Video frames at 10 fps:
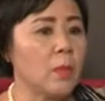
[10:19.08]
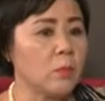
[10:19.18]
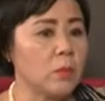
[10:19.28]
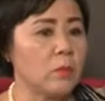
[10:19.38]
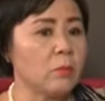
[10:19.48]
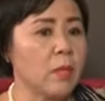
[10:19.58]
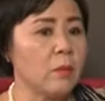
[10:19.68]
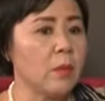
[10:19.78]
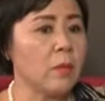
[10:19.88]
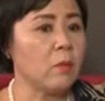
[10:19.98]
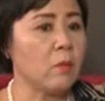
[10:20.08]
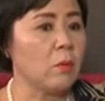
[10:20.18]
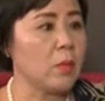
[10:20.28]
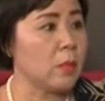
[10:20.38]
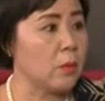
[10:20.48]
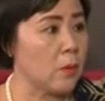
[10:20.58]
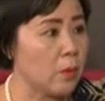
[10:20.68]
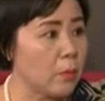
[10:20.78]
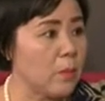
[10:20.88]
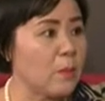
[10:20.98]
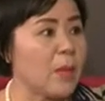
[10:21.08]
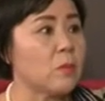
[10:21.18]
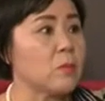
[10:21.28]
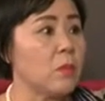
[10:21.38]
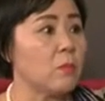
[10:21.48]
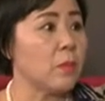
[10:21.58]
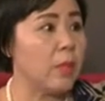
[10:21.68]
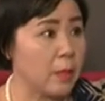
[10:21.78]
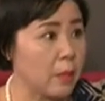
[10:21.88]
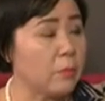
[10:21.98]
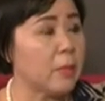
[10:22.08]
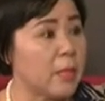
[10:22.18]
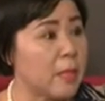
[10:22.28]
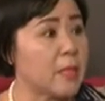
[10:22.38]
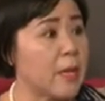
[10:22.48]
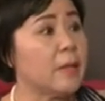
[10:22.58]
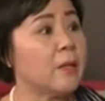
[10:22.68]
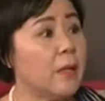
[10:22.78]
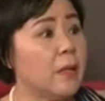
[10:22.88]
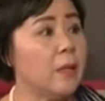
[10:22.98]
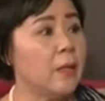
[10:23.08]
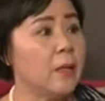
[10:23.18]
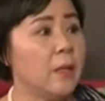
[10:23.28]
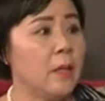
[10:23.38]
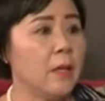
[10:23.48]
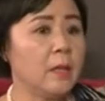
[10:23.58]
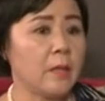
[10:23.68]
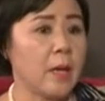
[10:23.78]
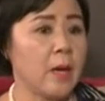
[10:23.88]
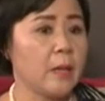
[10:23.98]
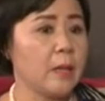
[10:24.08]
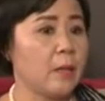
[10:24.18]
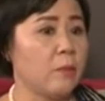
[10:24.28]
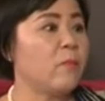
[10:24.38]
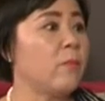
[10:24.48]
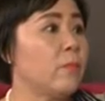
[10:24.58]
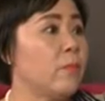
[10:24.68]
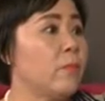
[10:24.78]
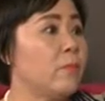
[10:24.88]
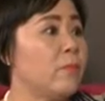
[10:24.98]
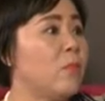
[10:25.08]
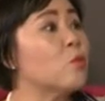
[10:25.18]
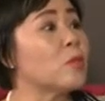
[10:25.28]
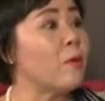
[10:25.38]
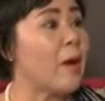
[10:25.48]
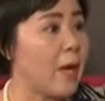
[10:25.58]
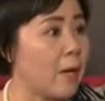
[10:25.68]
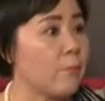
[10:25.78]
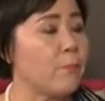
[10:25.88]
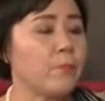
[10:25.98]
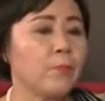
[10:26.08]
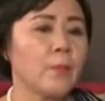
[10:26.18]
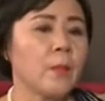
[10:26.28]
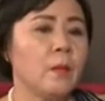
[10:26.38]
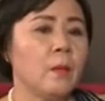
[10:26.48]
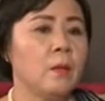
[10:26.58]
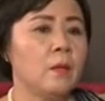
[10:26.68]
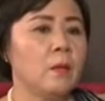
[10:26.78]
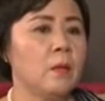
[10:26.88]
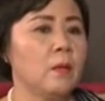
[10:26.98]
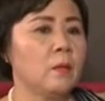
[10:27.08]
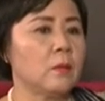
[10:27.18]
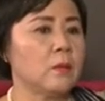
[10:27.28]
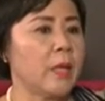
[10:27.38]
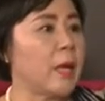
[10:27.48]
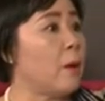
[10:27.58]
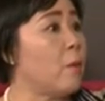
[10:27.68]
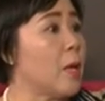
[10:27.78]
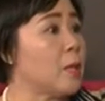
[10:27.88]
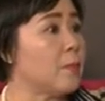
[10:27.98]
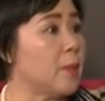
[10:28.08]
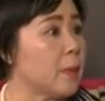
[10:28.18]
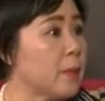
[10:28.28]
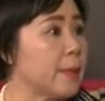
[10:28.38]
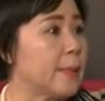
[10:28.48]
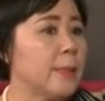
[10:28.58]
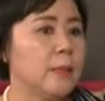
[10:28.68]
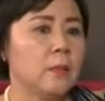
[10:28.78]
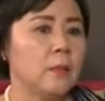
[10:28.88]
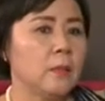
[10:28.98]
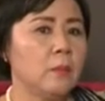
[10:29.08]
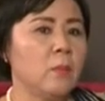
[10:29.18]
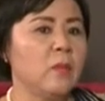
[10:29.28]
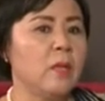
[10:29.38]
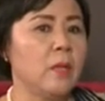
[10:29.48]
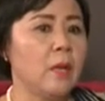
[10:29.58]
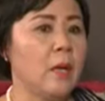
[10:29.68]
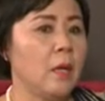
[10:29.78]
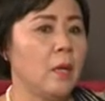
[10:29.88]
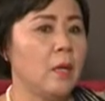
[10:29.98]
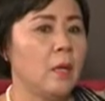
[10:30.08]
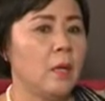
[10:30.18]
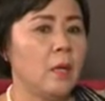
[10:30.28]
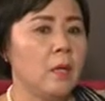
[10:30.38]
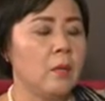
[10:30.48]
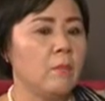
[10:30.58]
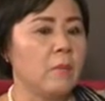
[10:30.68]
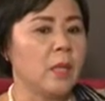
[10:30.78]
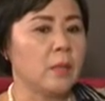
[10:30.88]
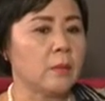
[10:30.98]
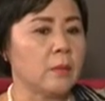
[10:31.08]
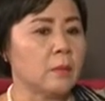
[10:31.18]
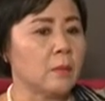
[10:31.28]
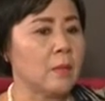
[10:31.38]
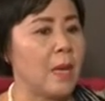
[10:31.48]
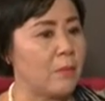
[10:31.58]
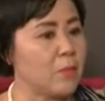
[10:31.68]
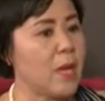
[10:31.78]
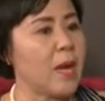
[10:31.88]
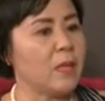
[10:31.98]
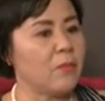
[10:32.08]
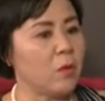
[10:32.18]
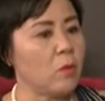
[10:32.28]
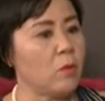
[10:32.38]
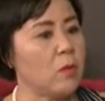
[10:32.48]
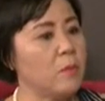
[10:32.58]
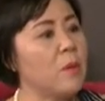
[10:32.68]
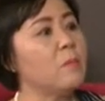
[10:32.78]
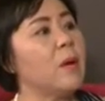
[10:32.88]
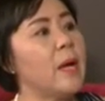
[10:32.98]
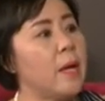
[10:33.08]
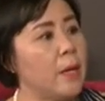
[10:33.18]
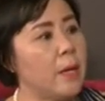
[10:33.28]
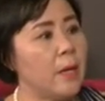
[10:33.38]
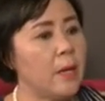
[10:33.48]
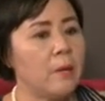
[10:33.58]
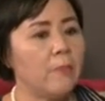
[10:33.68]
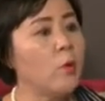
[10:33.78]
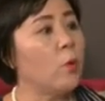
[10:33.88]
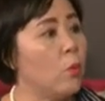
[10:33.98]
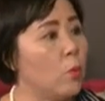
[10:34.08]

ông chồng thấy hoạt động ổn định rồi mình bắt ông chồng nghỉ không đi chạy xe nữa ở nhà để phụ giao hàng à, chạy hàng hóa cho mình bởi vì là mình làm ra thì phải có người bưng bê phụ